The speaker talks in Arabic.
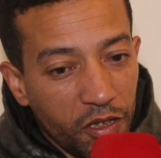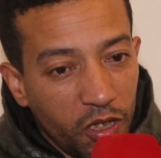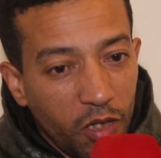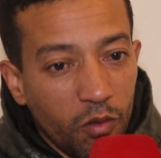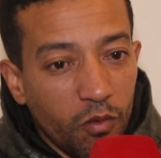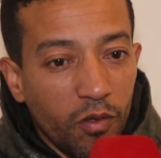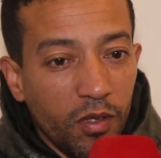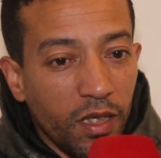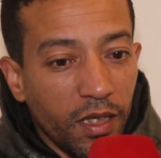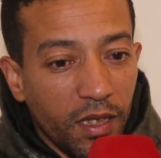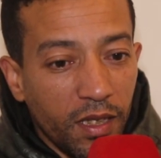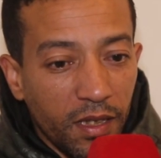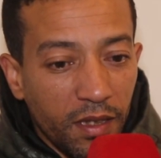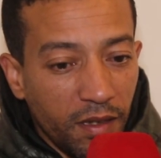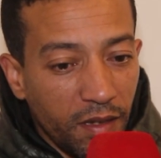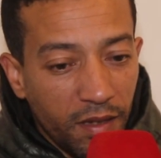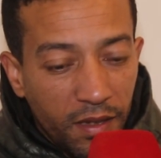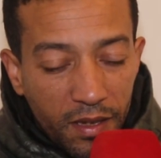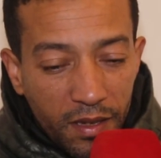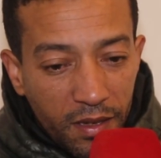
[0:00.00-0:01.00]
اش نقول لك
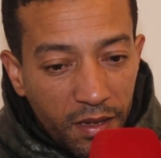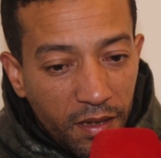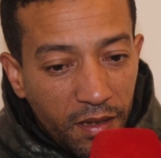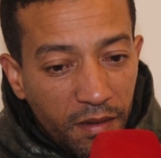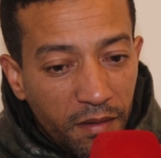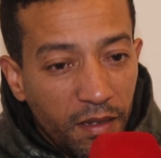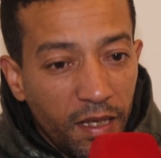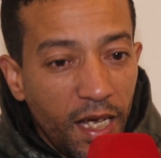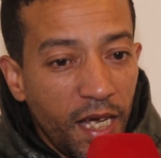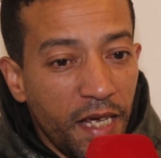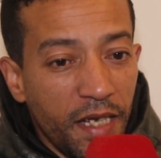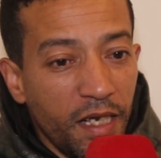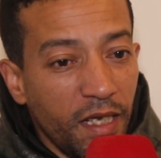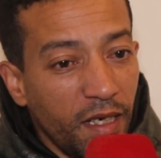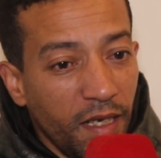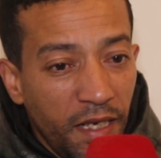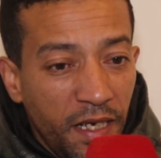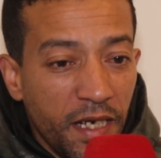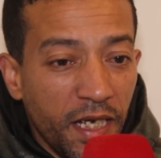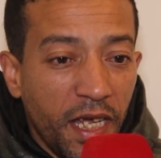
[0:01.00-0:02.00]
لا
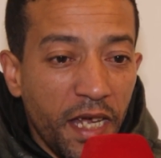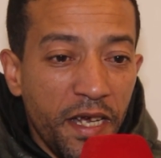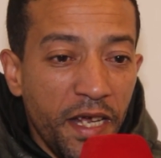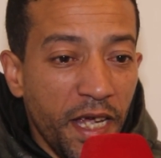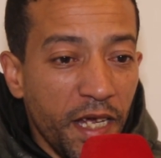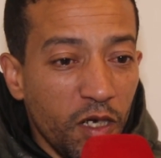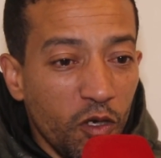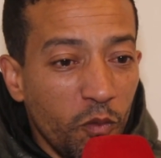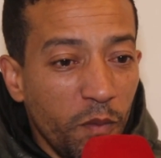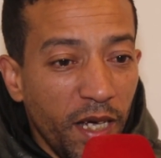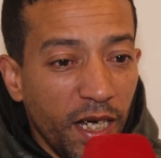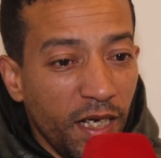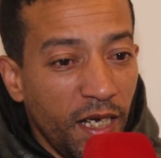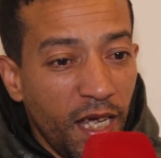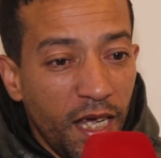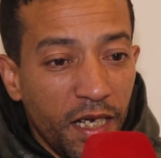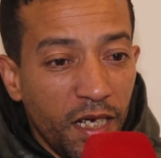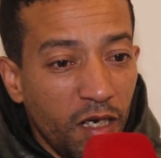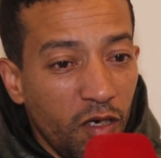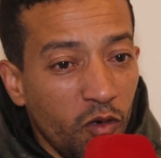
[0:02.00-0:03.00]
انا حنا كنعانيو مع
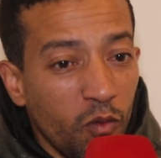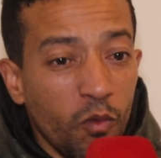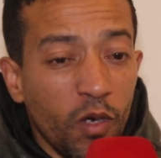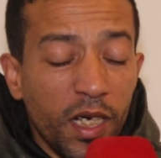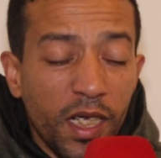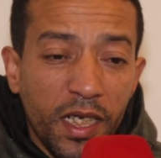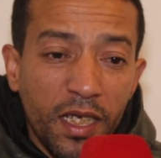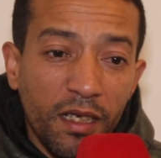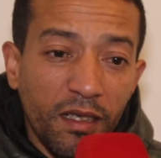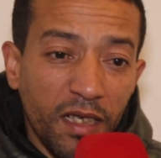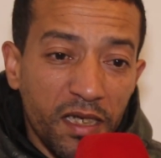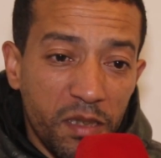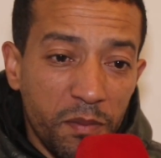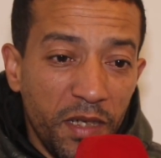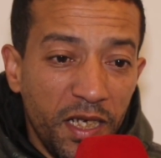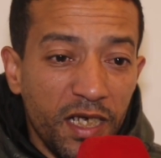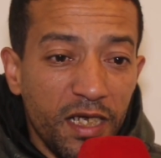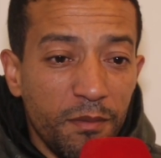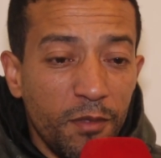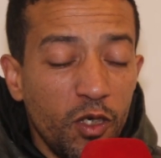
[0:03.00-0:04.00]
انا ولكن الله
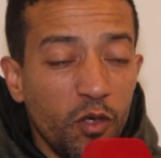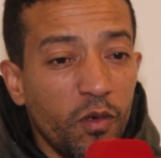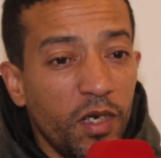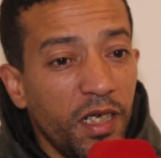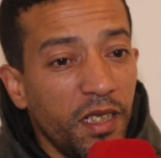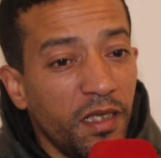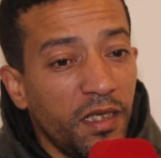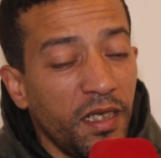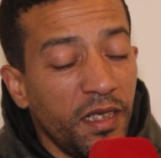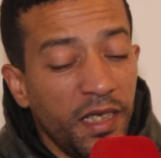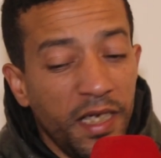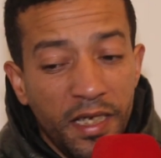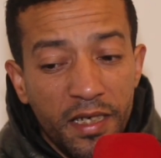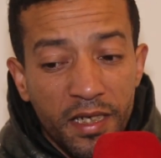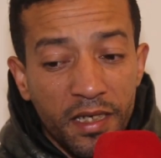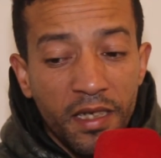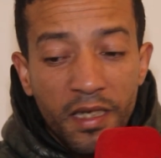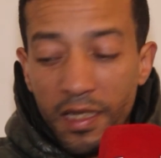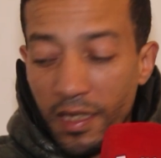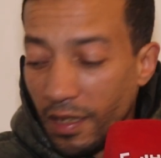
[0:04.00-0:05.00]
يسمح لي من الوالدين
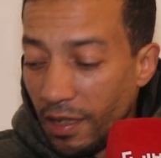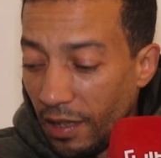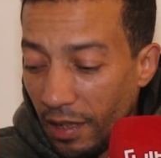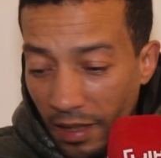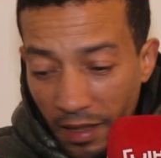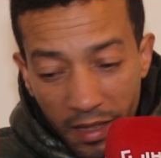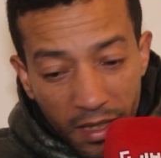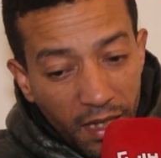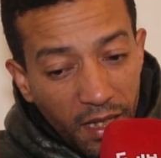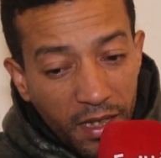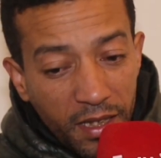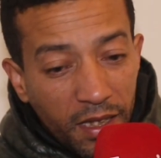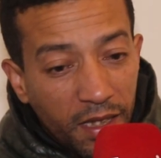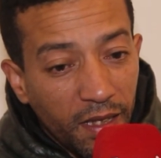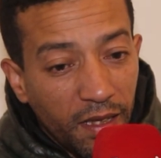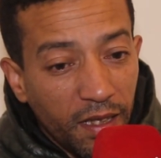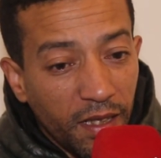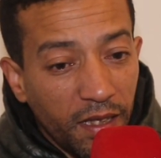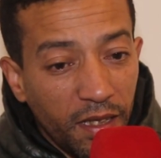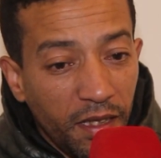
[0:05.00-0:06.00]
يعني حنا راه كي
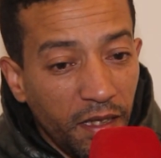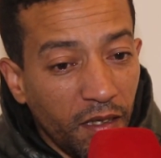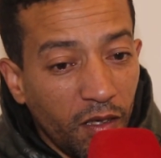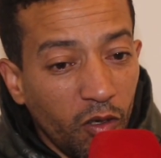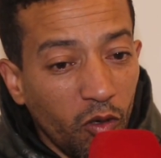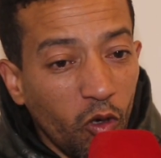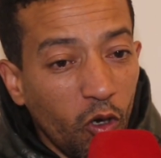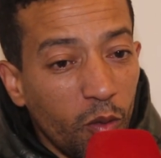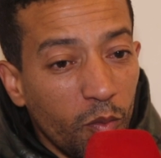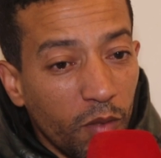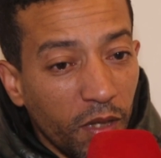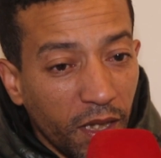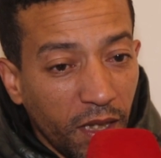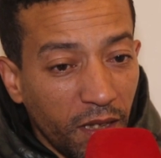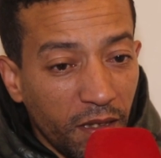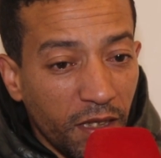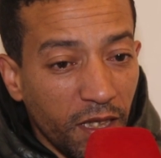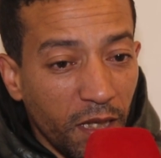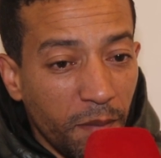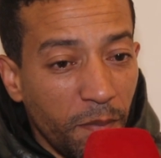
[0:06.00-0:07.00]
قلت لك انا كنقوم
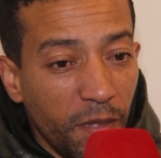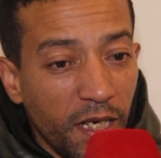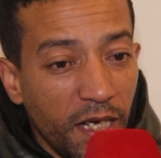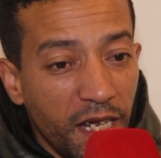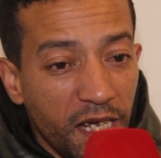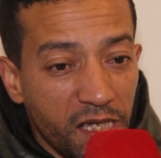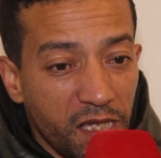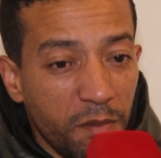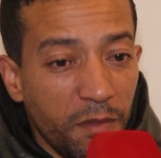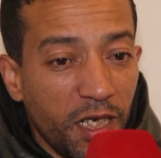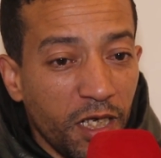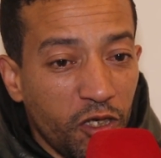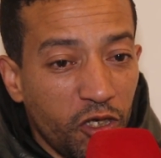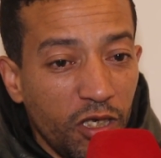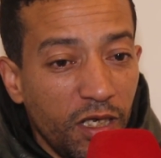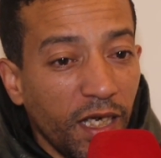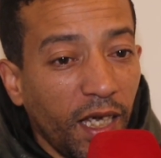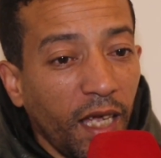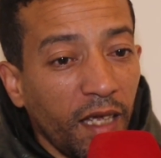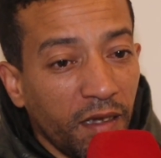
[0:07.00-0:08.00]
كندير باللازم هذاك
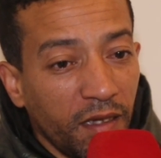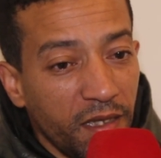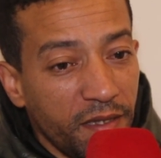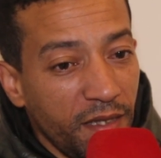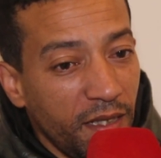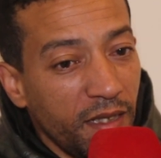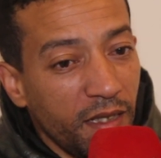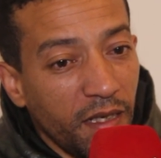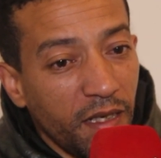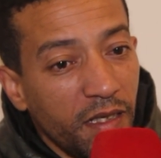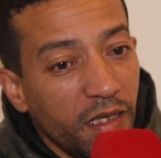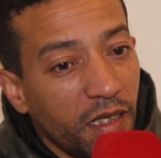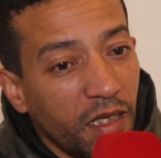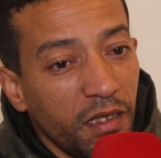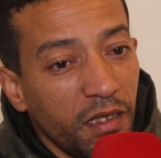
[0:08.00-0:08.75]
الشيء اللي قديت عليه راني